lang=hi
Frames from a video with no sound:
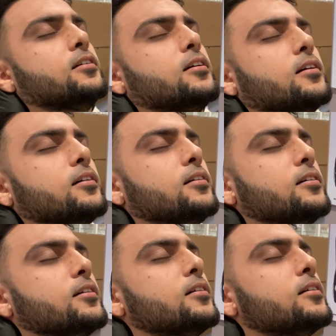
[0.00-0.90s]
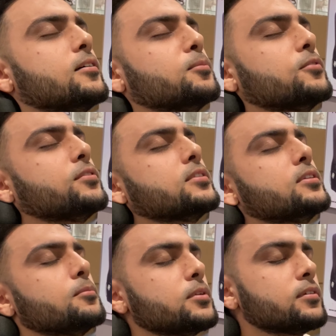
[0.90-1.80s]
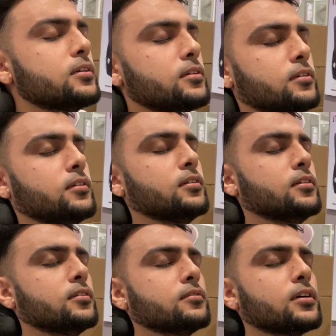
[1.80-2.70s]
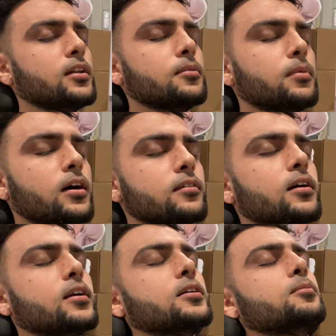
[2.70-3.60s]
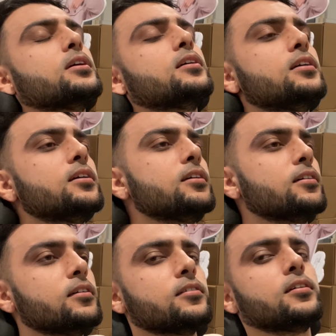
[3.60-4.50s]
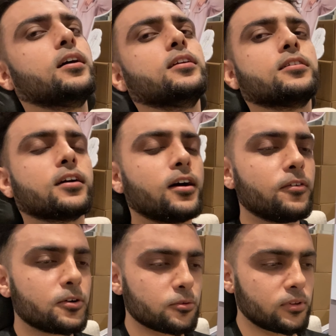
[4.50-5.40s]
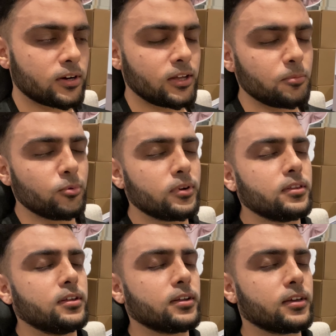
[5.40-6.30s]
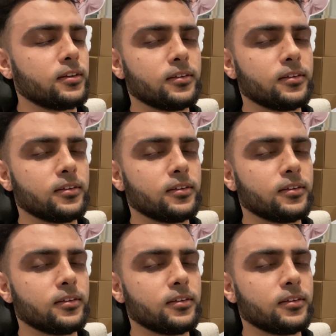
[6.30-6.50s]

आए हाय मुफद मज़े चल बास ऑर्डर भी करने ने सारी थकावट उतर गई पूरे दिन की